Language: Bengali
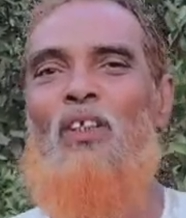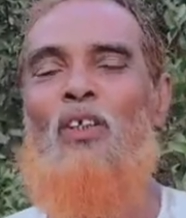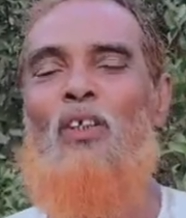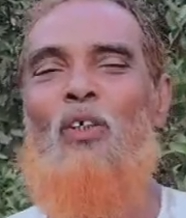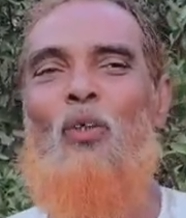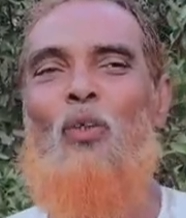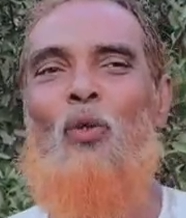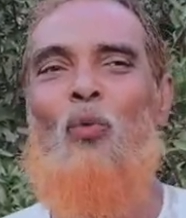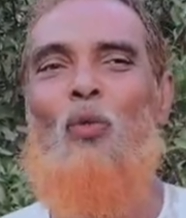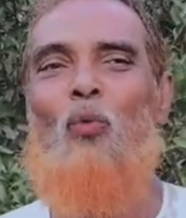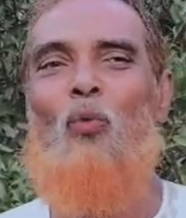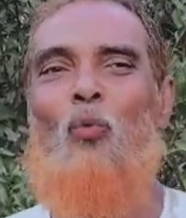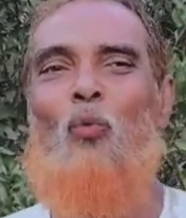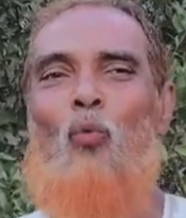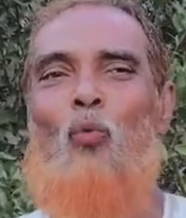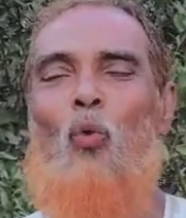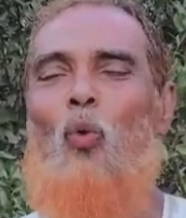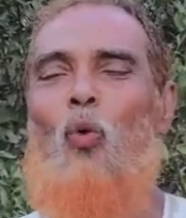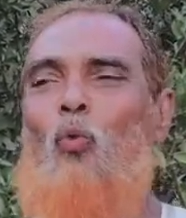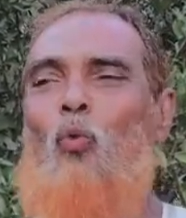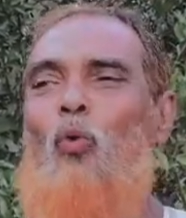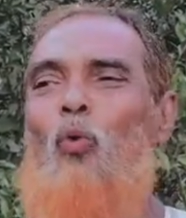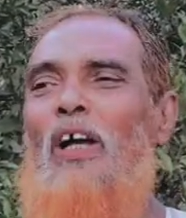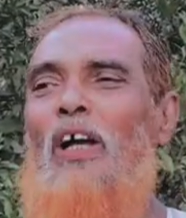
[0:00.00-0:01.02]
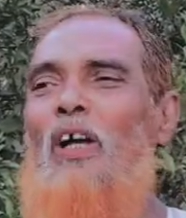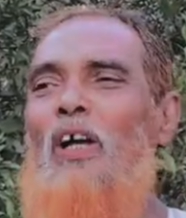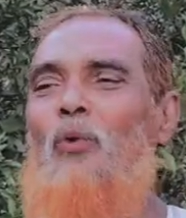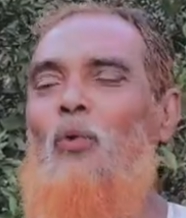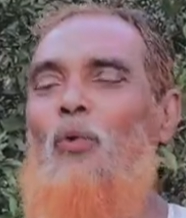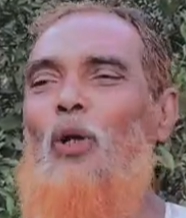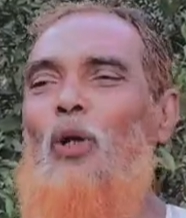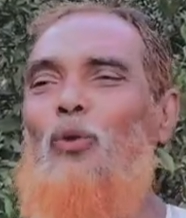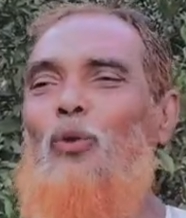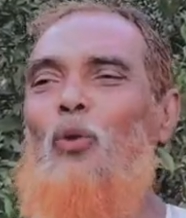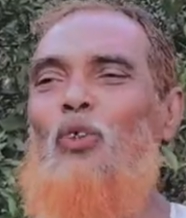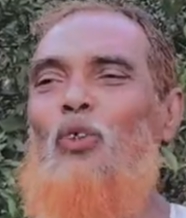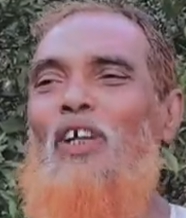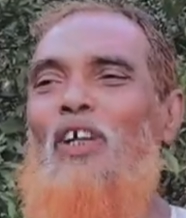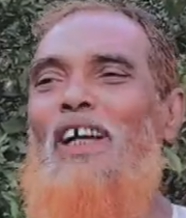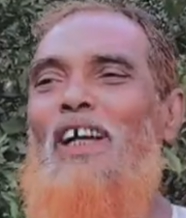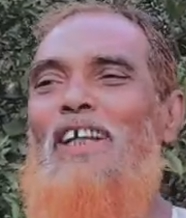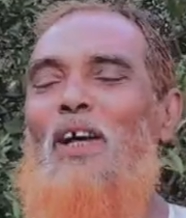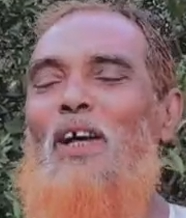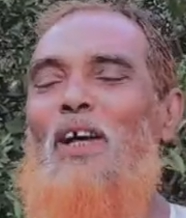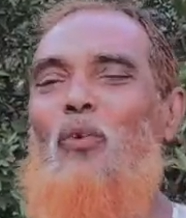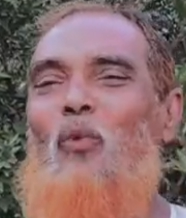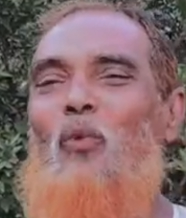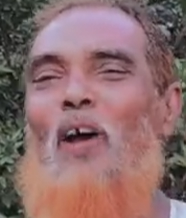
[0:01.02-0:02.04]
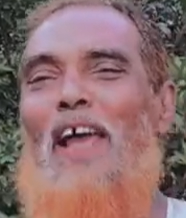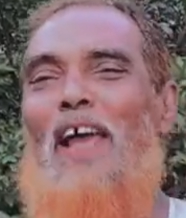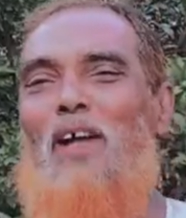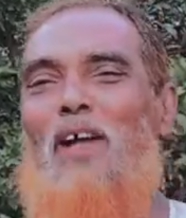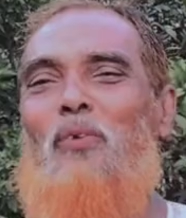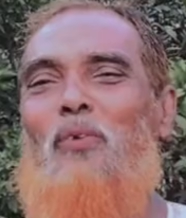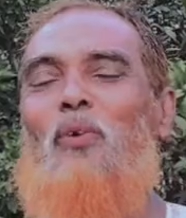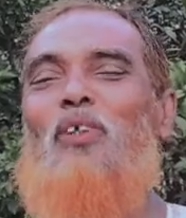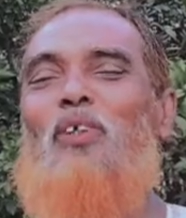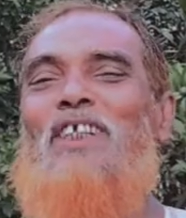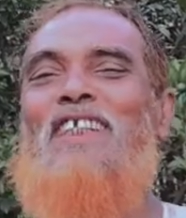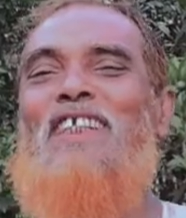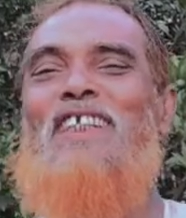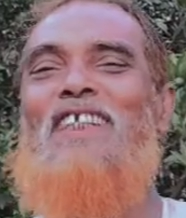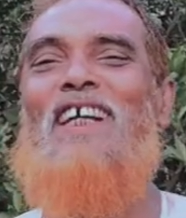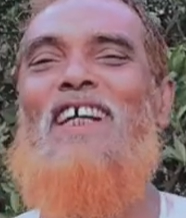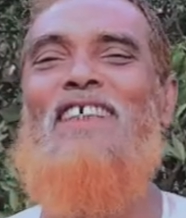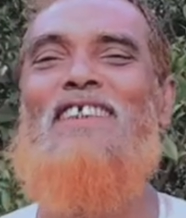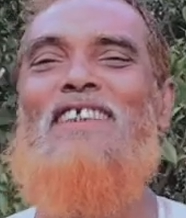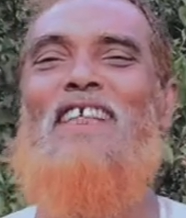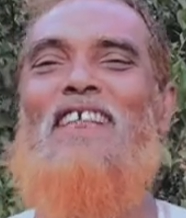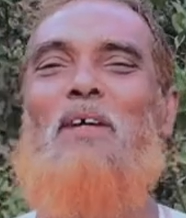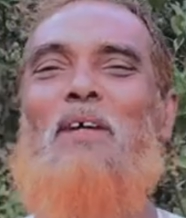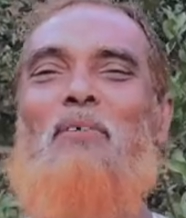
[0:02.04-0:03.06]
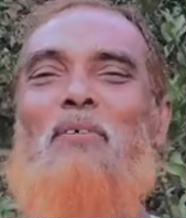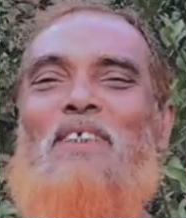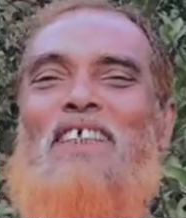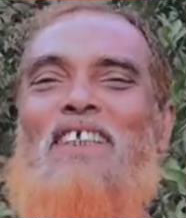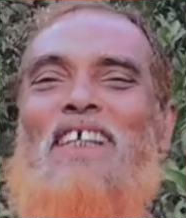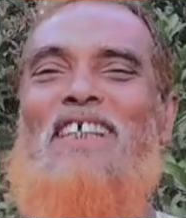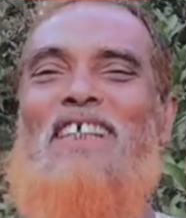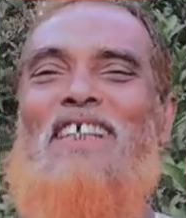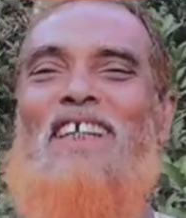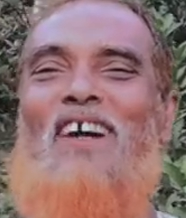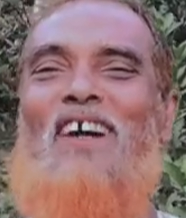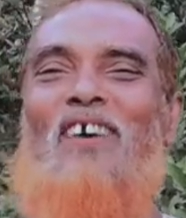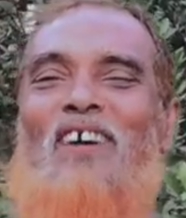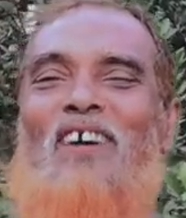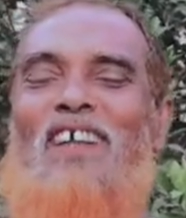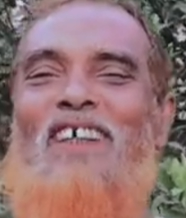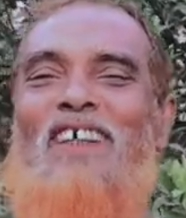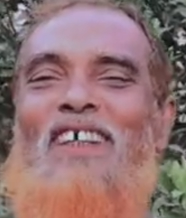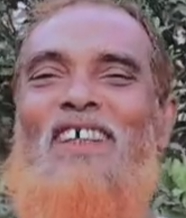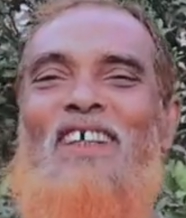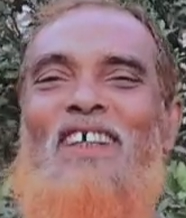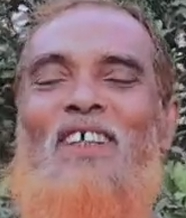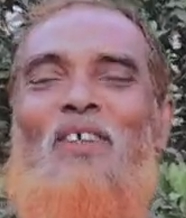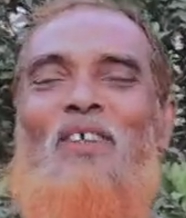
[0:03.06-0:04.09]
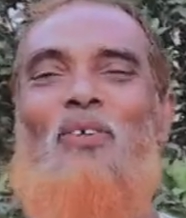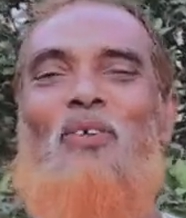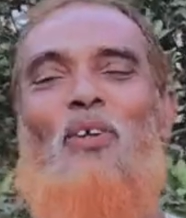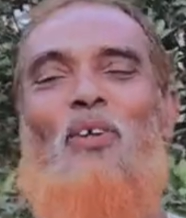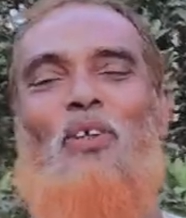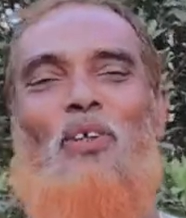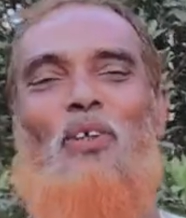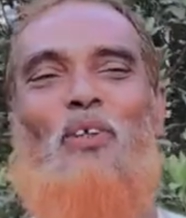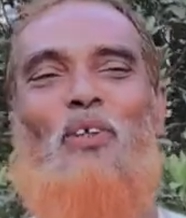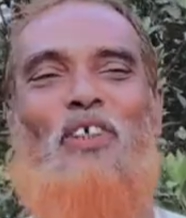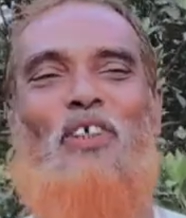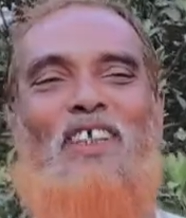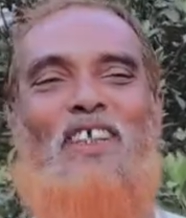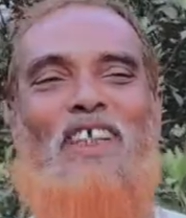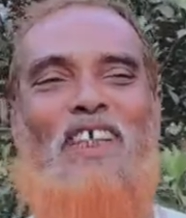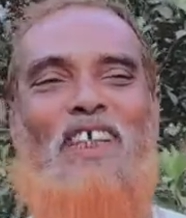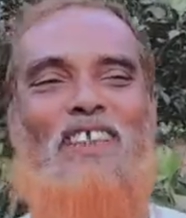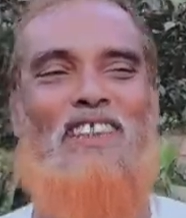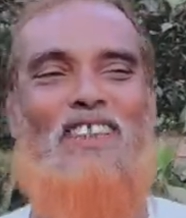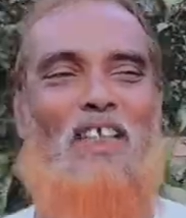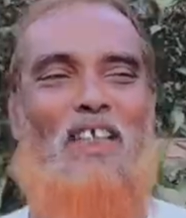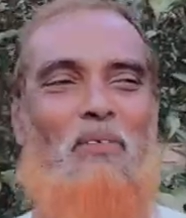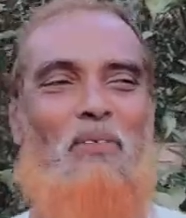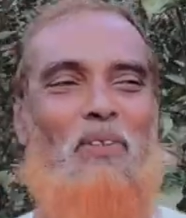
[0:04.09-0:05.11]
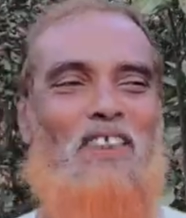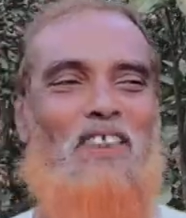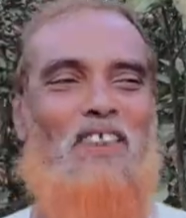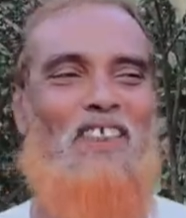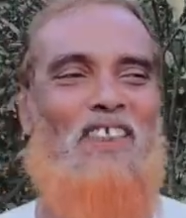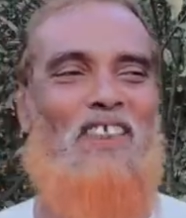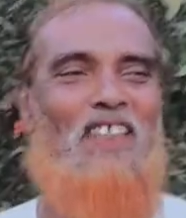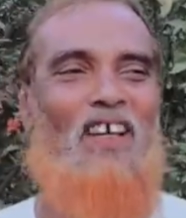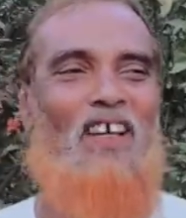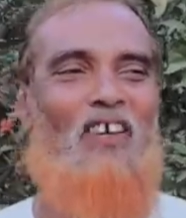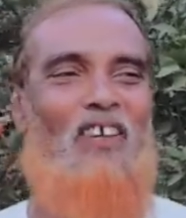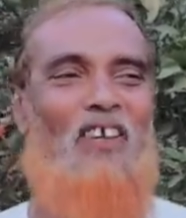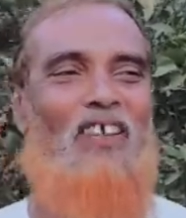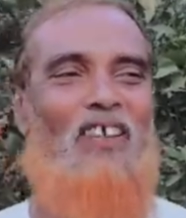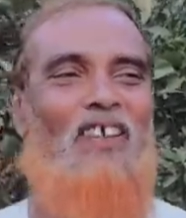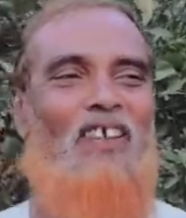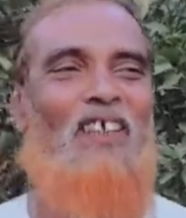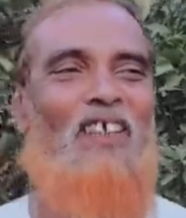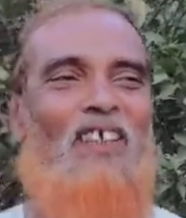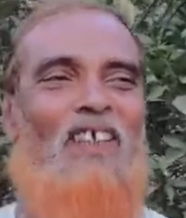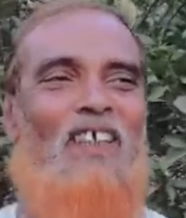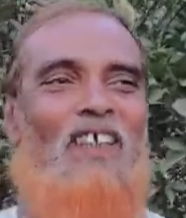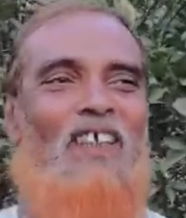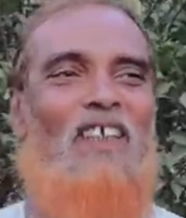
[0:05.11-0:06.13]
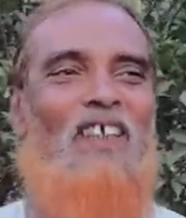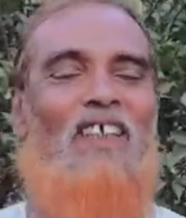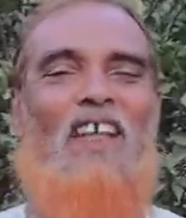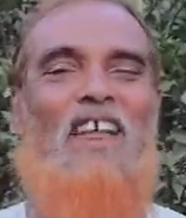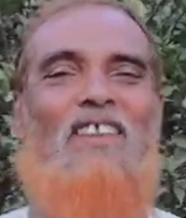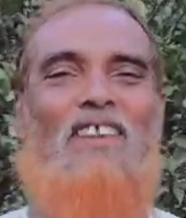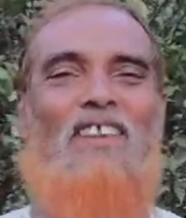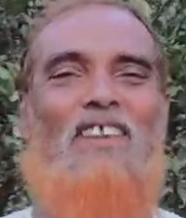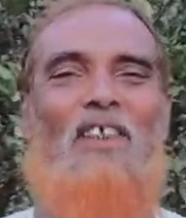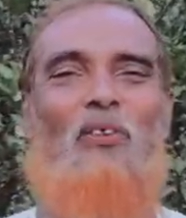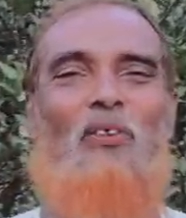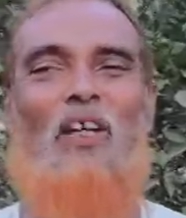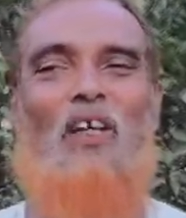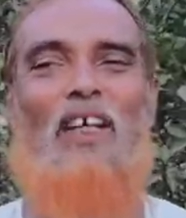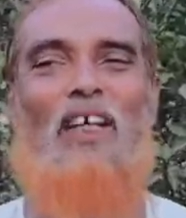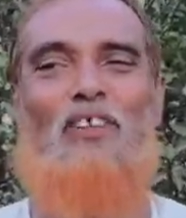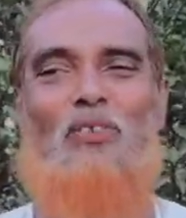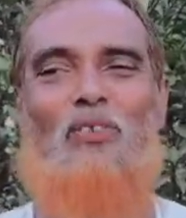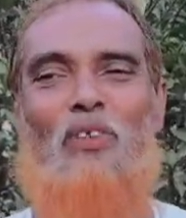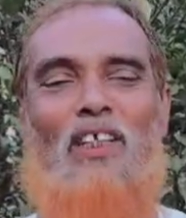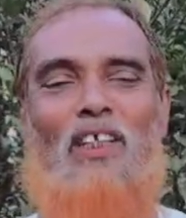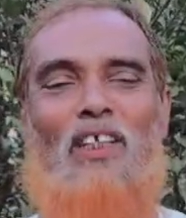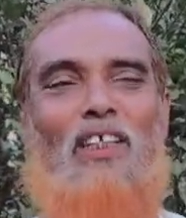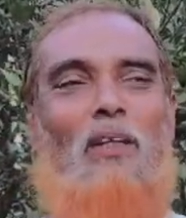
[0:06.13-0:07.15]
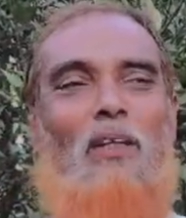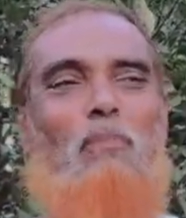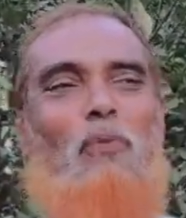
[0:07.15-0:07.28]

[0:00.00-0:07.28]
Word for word: বিক্রি হয় এটা কি বলতে পারবে কত টাকা না কয়েক কোটি টাকা চারা বেচা কিনা কোটি কোটি টাকা চারা এখানে বিক্রি হয় হ্যাঁ। নার্সারিতে একজনের না